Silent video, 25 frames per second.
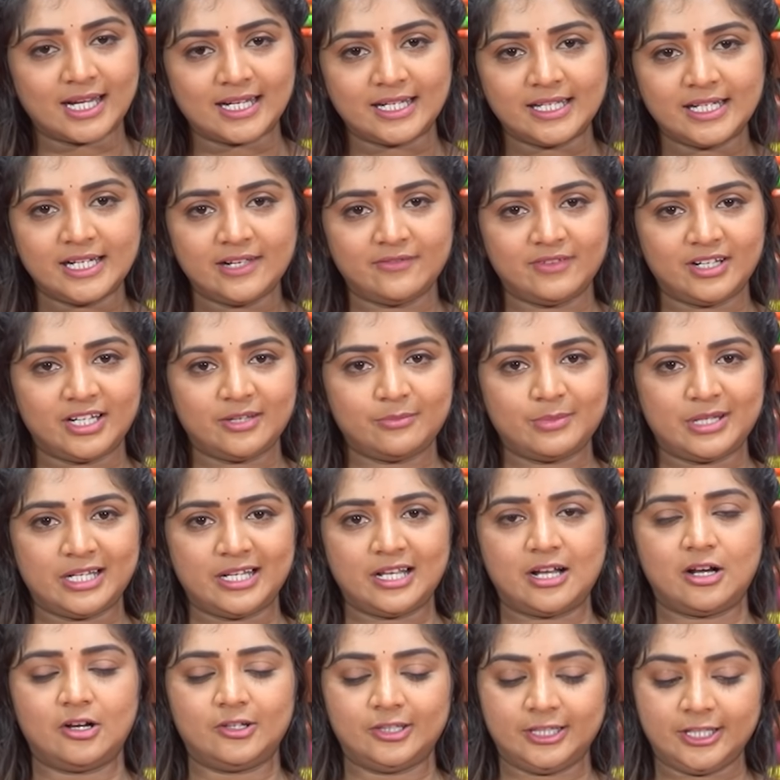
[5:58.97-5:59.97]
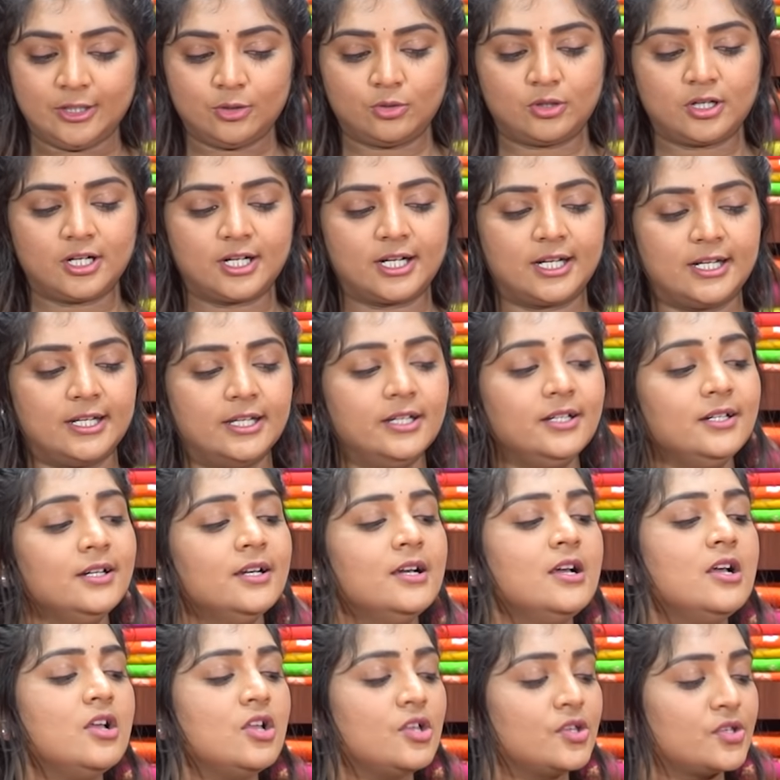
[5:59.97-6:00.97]
కలర్ అవైలబుల్గా ఉంది ఒక కలర్
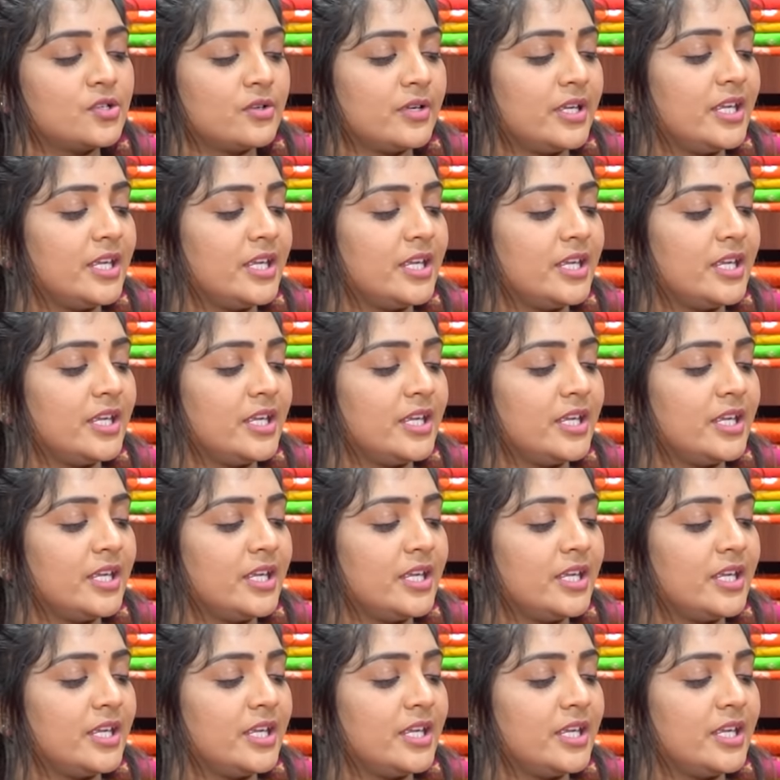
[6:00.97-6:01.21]
సో